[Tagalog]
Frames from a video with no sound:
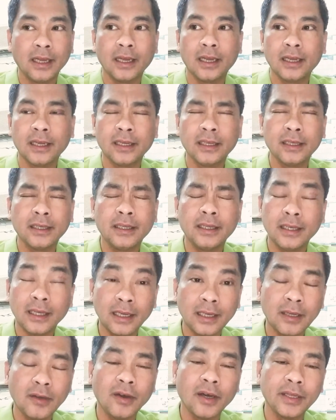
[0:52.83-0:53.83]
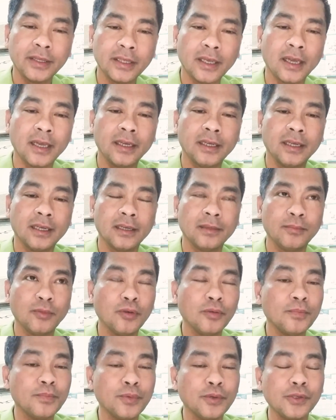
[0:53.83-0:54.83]
ay ginagawa niya ng
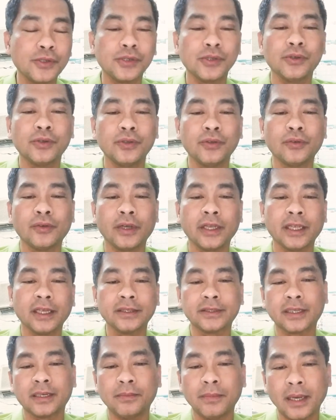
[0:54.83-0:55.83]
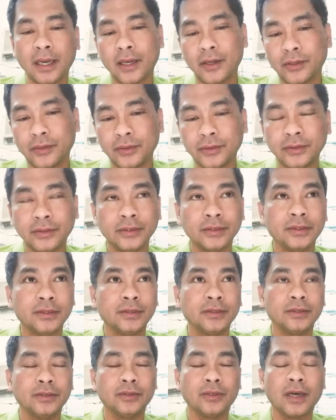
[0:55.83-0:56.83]
buong puso yung kanyang trabaho.
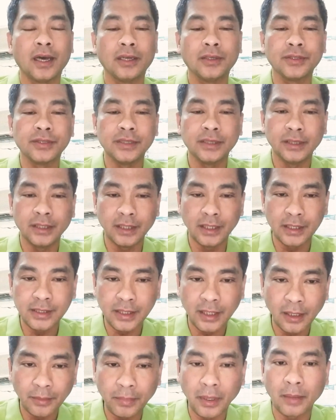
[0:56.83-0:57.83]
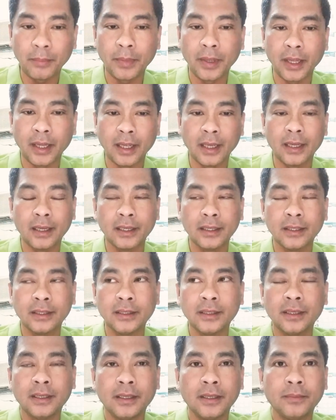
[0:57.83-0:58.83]
No, halos hindi na siya nagpapahinga
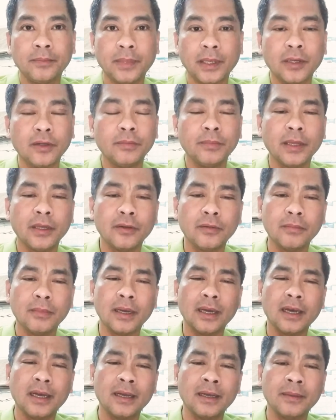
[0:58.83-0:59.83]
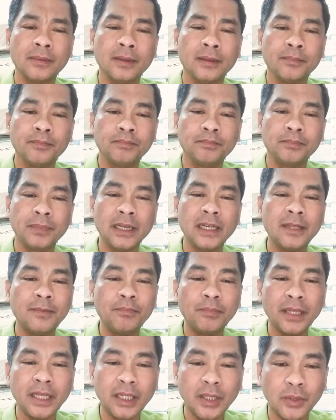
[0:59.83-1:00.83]
pero merong mga
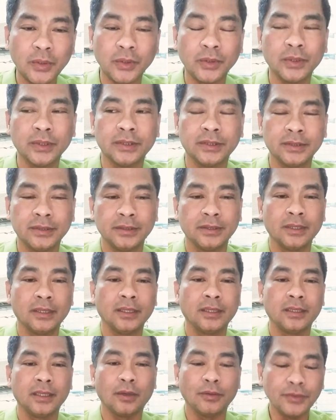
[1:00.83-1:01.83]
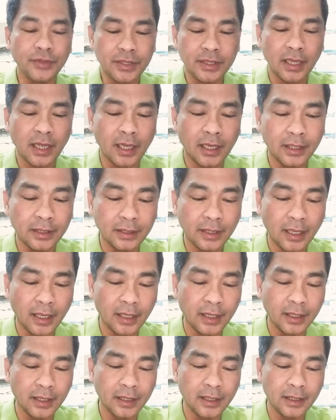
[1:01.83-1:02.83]
Pilipino na kung saan
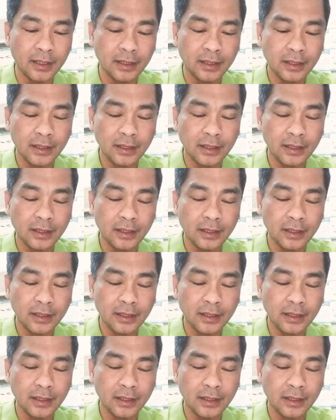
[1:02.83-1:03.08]
ay